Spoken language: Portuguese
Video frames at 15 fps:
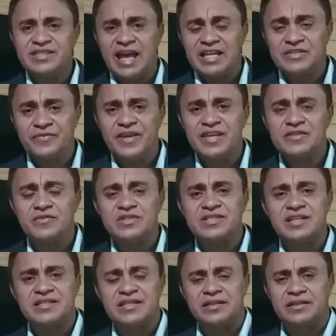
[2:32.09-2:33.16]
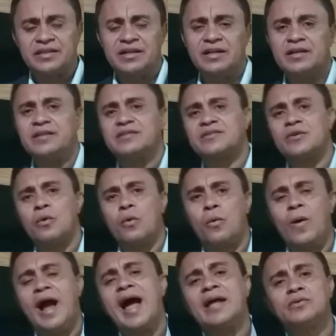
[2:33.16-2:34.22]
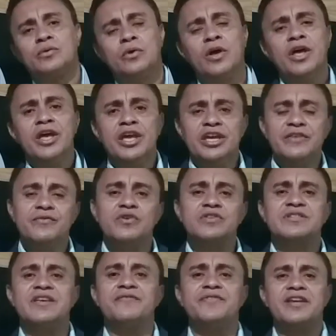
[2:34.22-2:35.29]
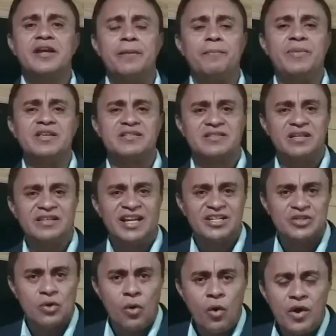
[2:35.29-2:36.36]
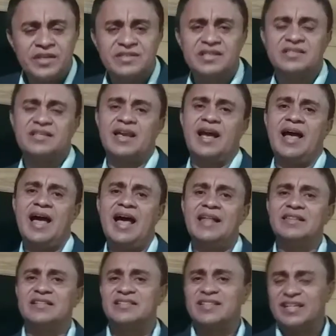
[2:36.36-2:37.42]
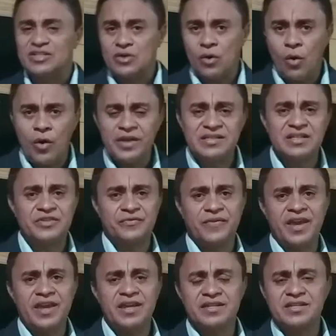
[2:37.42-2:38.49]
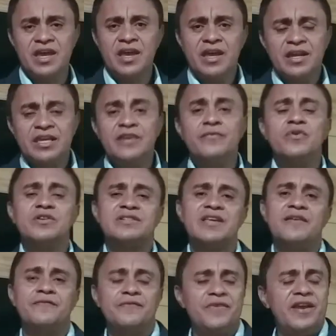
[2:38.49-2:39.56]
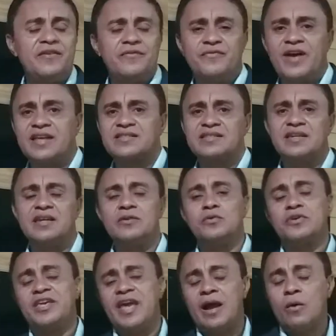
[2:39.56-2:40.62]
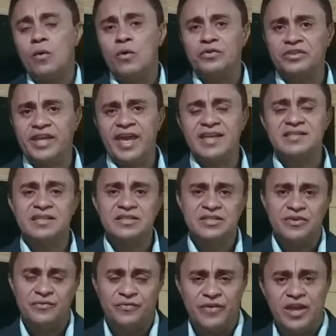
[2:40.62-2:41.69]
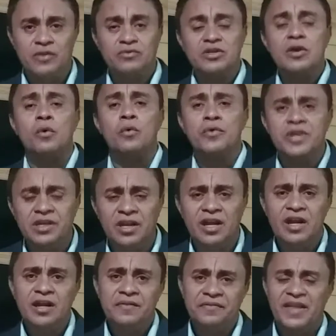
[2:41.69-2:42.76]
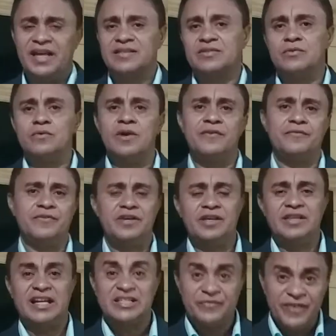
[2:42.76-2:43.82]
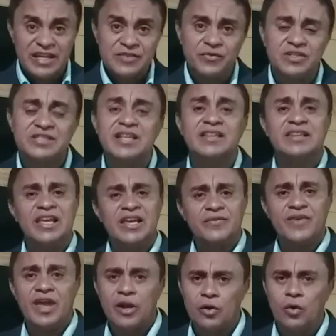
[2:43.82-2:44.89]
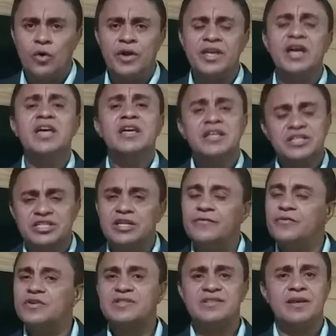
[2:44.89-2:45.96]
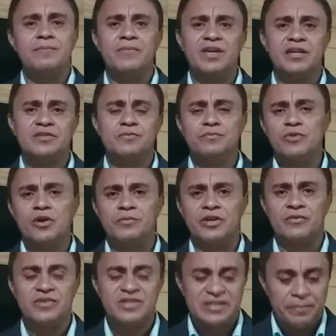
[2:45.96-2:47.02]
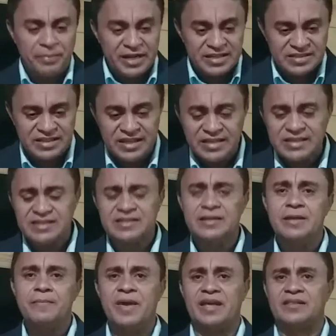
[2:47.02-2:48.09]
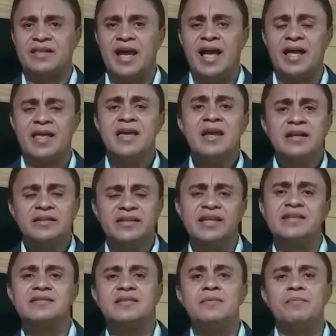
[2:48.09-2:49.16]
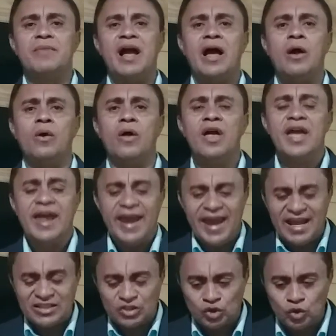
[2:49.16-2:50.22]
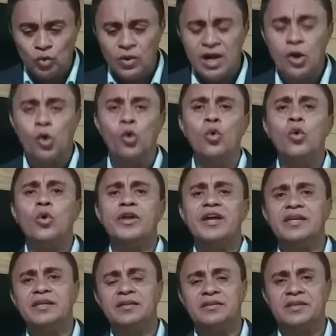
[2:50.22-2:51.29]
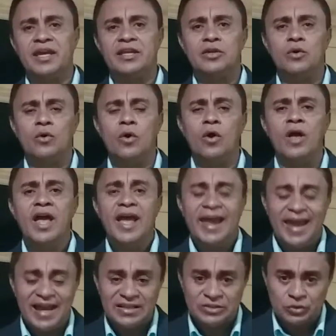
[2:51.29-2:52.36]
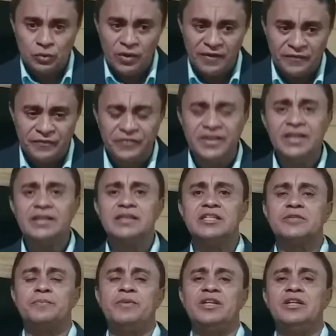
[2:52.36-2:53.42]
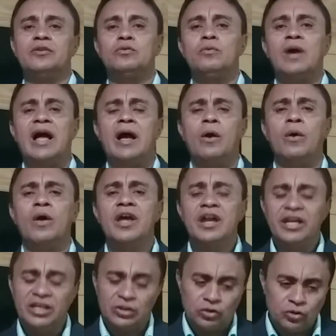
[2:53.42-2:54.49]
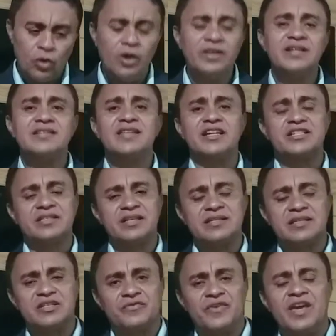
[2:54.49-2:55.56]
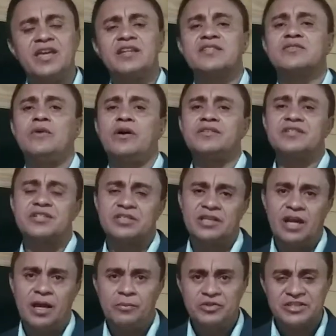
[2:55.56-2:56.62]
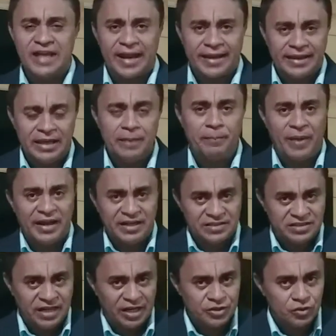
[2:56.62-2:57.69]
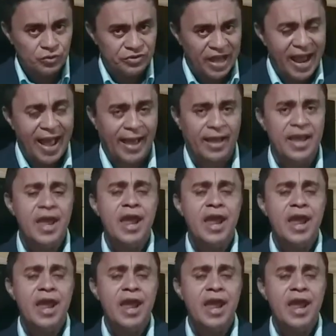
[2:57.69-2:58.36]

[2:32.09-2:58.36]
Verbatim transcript: às vezes você se tranca em seu quarto e você fica pensando nas coisas erradas, nas coisas feias que você vem fazendo, O que acontece de feio, de ruim na sua vida. Às vezes você tem vergonha de você mesmo, meu amigo. Você precisa se libertar desse mal. É a sua cura interior, é a sua vida vida espiritual. E todas as terças-feiras nós estamos aqui para te ajudar.